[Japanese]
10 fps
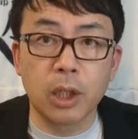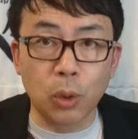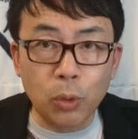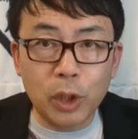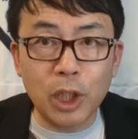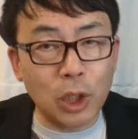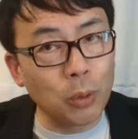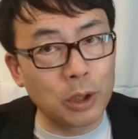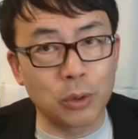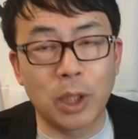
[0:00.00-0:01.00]
基本的に
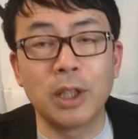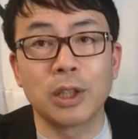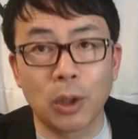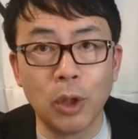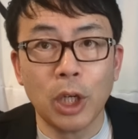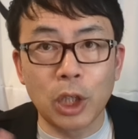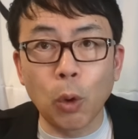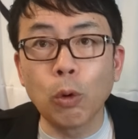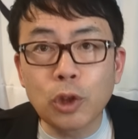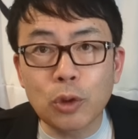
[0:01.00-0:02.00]
基本ってちょっと変ですけど、
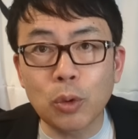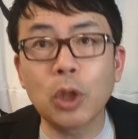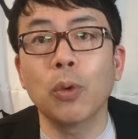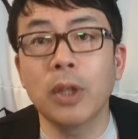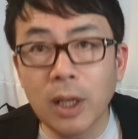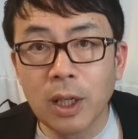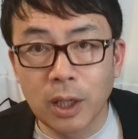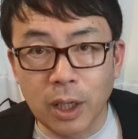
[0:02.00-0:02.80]
基本中の基本ね。